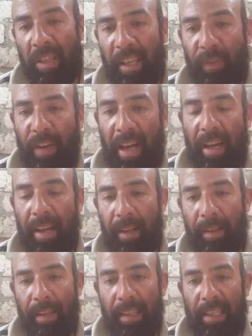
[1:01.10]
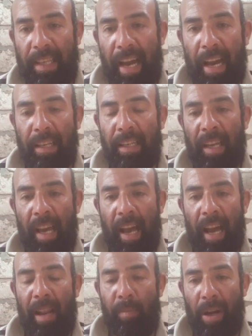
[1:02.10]
مرتفعة يعني
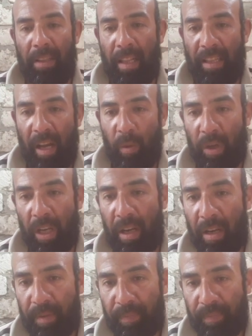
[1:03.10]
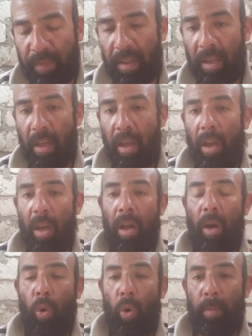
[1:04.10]
أعلى معدل تحويل
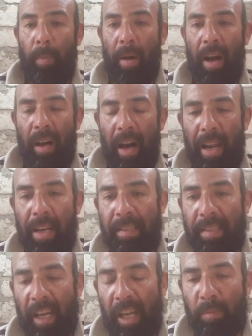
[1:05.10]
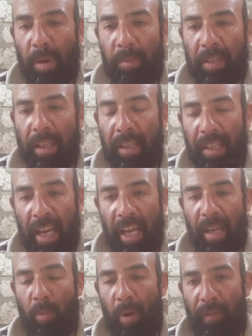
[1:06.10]
وبأقل سعر ممكن
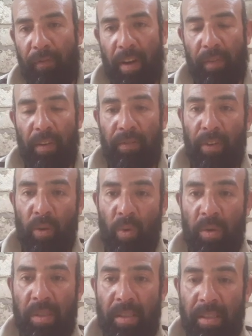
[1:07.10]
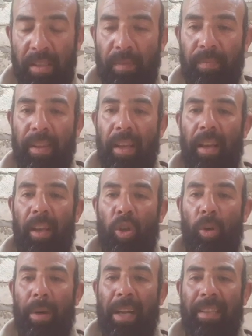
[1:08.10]
يعني موفر في الفلوس
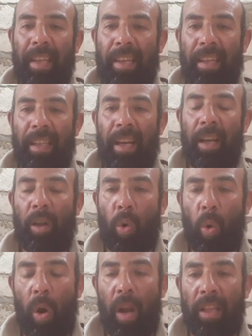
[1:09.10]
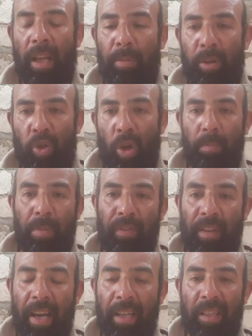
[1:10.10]
يبقى أنت كده كل ده بيصب
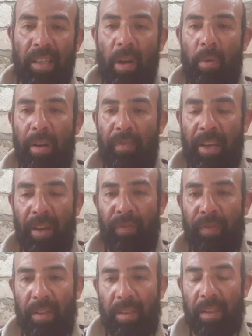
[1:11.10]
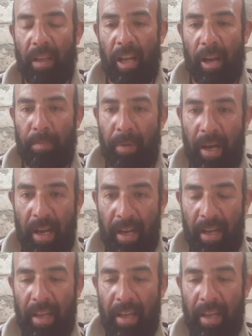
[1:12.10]
في نهاية الدورة في كفة الأرباح